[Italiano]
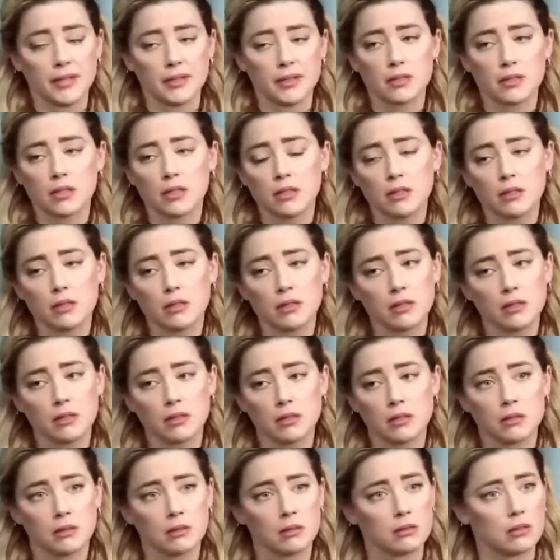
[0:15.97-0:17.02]
Amber non
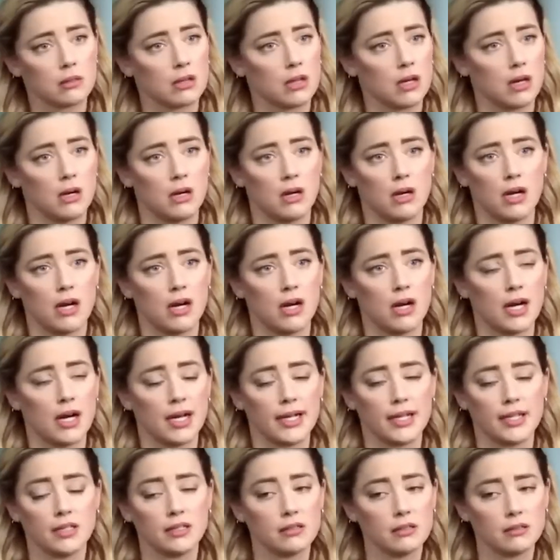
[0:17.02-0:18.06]
avesse realmente
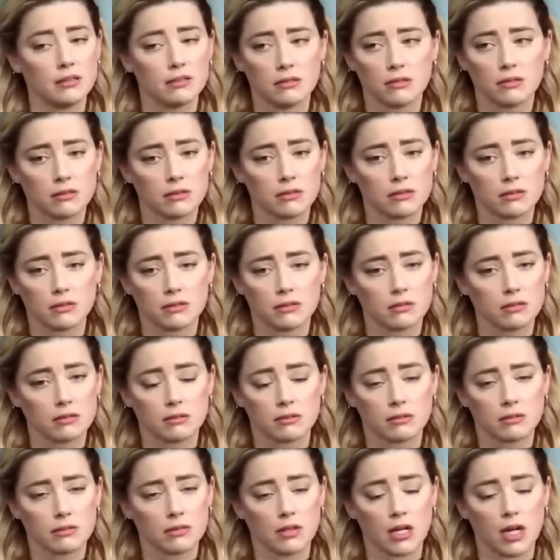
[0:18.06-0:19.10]
avuto una bambina,
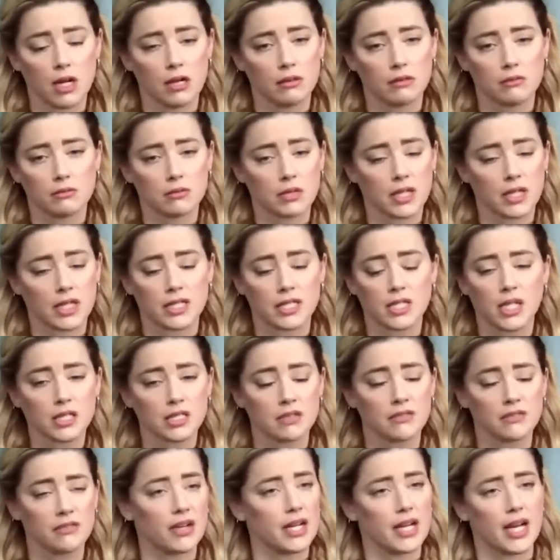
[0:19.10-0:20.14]
ma che l'avesse
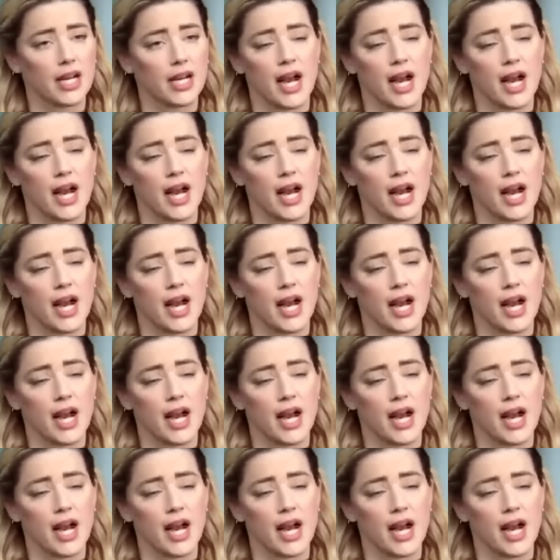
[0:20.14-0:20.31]
presa in